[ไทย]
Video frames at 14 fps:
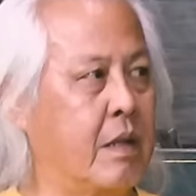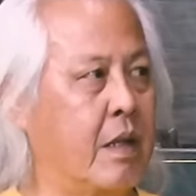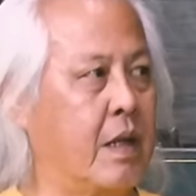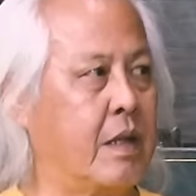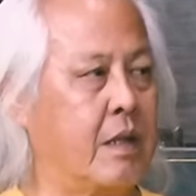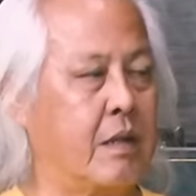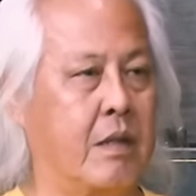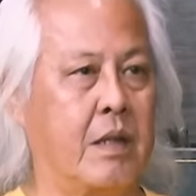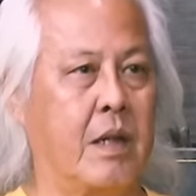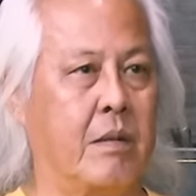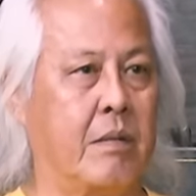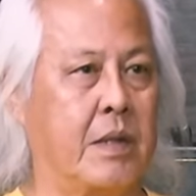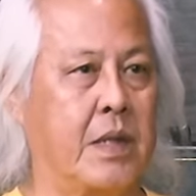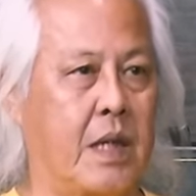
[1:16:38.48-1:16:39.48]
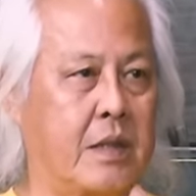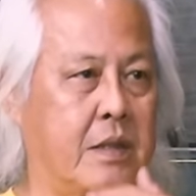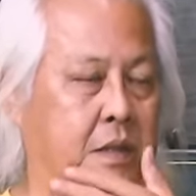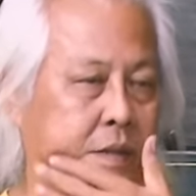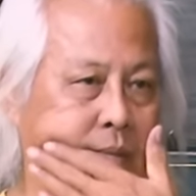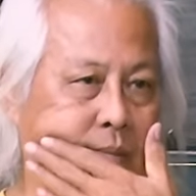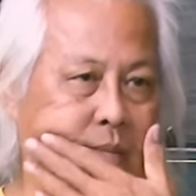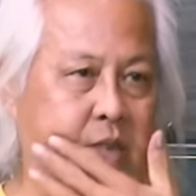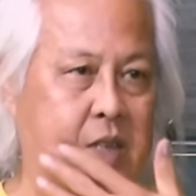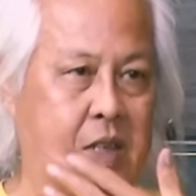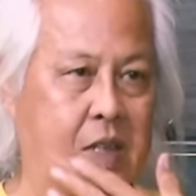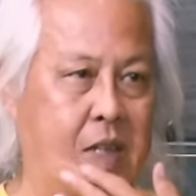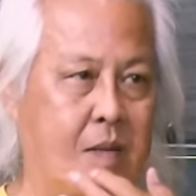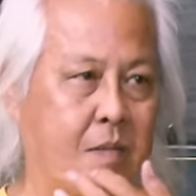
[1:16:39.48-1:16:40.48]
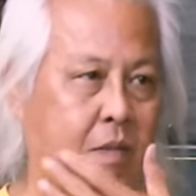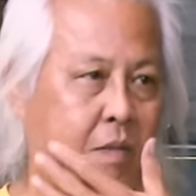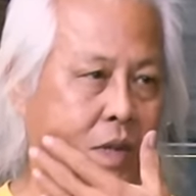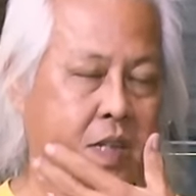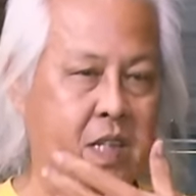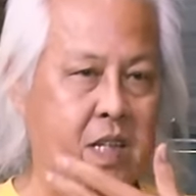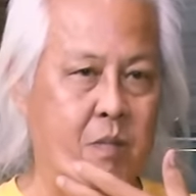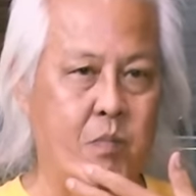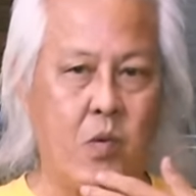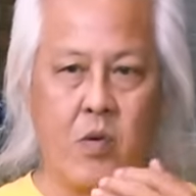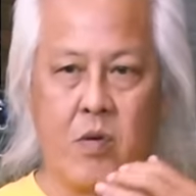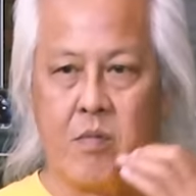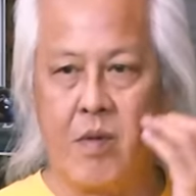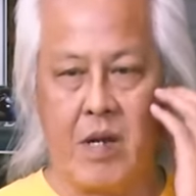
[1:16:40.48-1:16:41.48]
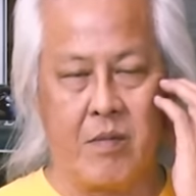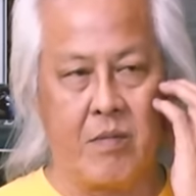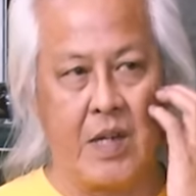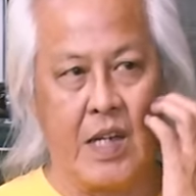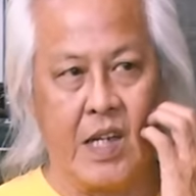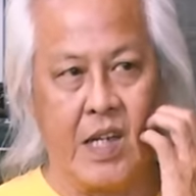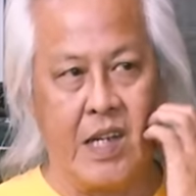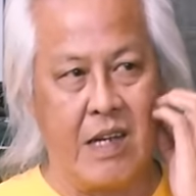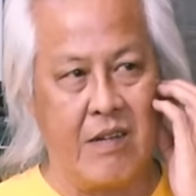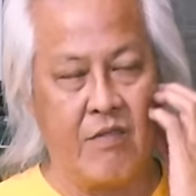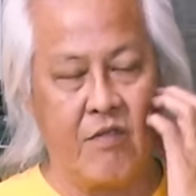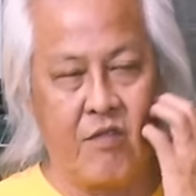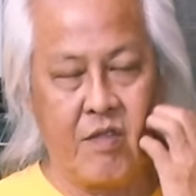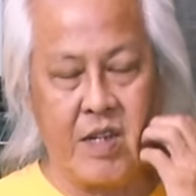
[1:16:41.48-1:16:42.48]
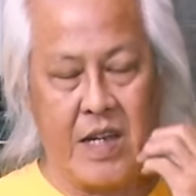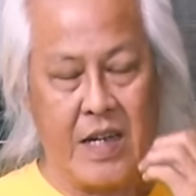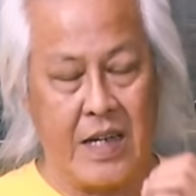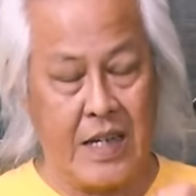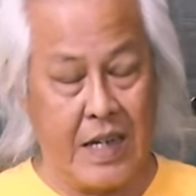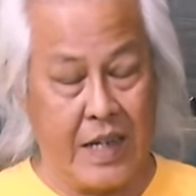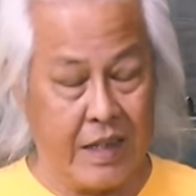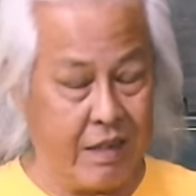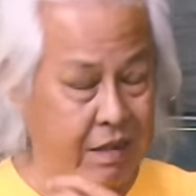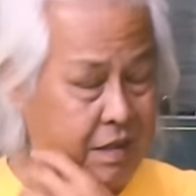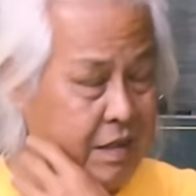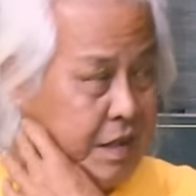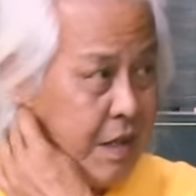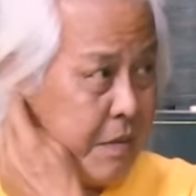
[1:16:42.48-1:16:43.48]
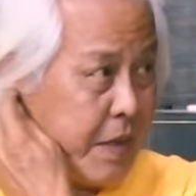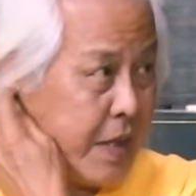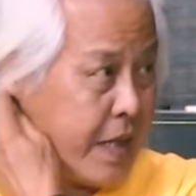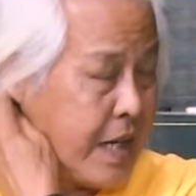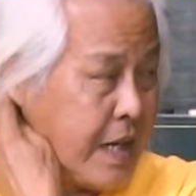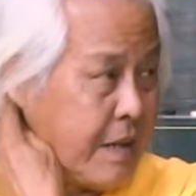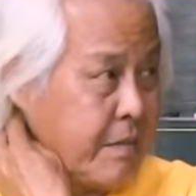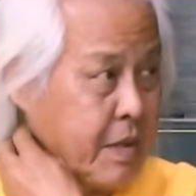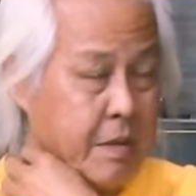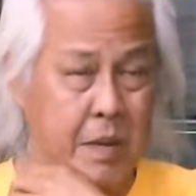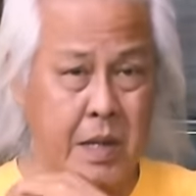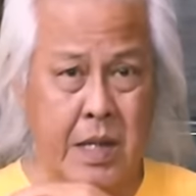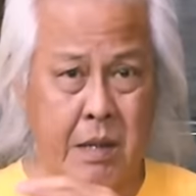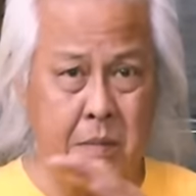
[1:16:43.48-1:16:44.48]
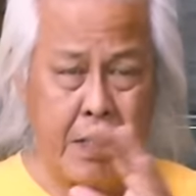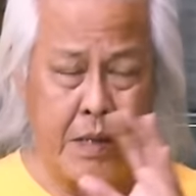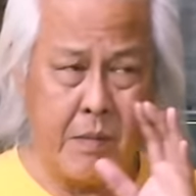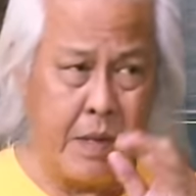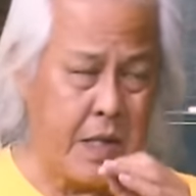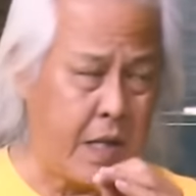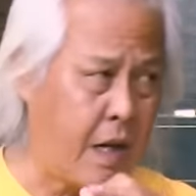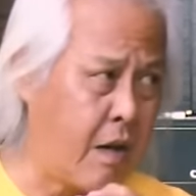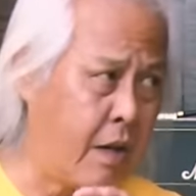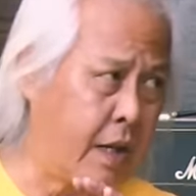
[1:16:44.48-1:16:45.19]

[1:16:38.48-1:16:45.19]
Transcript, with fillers: อันนี้เครื่องมาจากจีนมาเป็นญี่ปุ่นบ้างเป็นอย่างนี้อังกฤษอเมริกันมันจะเป็นอย่างนี้มันจะมีตลอ